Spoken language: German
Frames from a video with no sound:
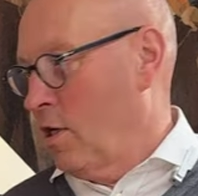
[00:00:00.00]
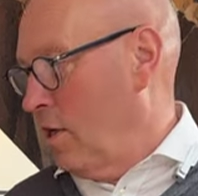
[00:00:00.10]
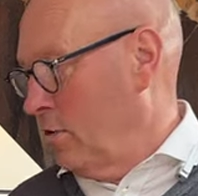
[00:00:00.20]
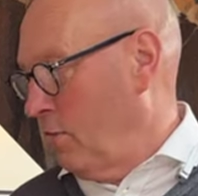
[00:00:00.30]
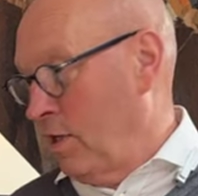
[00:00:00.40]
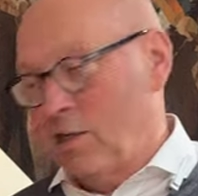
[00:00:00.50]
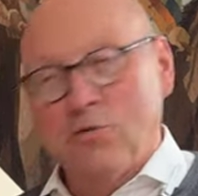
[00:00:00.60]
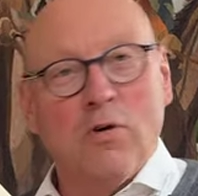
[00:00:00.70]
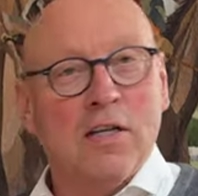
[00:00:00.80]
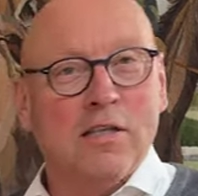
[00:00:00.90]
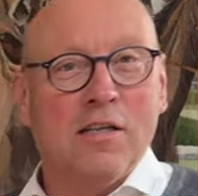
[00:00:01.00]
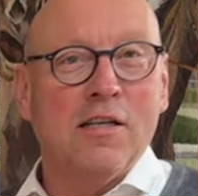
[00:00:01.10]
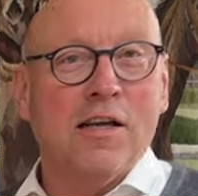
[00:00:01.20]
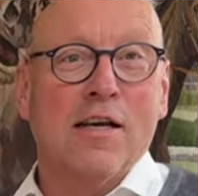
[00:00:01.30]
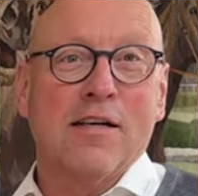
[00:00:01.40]
Also Winnetou hat sie
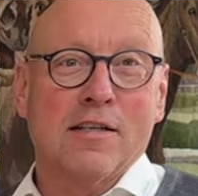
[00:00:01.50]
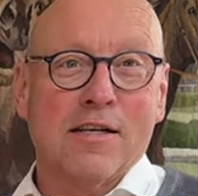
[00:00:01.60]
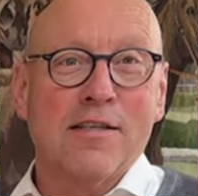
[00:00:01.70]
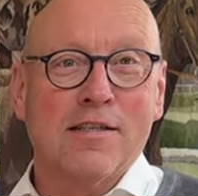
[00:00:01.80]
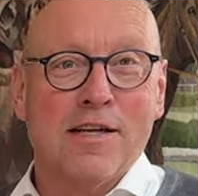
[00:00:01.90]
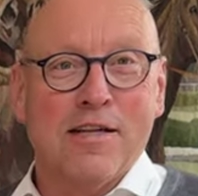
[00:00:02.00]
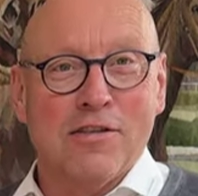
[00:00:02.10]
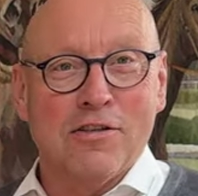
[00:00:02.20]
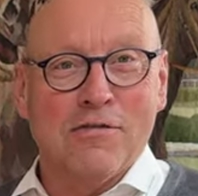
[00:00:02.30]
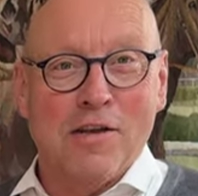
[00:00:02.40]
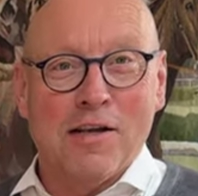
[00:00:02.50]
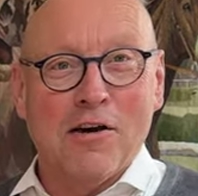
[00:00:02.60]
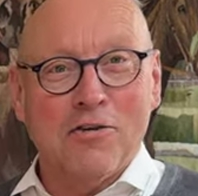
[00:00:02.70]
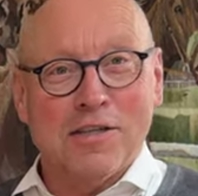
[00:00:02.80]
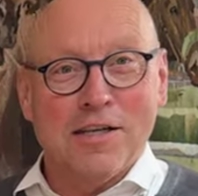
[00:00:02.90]
nicht eingesetzt, denn sonst wären
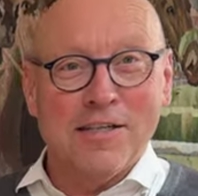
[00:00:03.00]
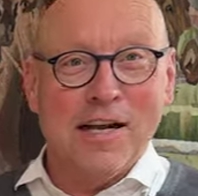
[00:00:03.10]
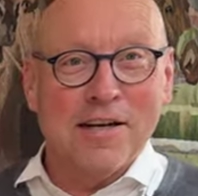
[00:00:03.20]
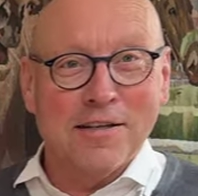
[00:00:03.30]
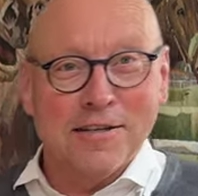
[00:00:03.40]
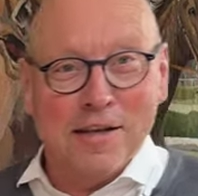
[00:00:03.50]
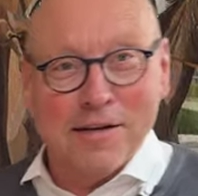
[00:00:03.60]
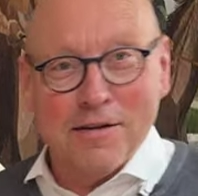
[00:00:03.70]
Rauchzeichen angesagt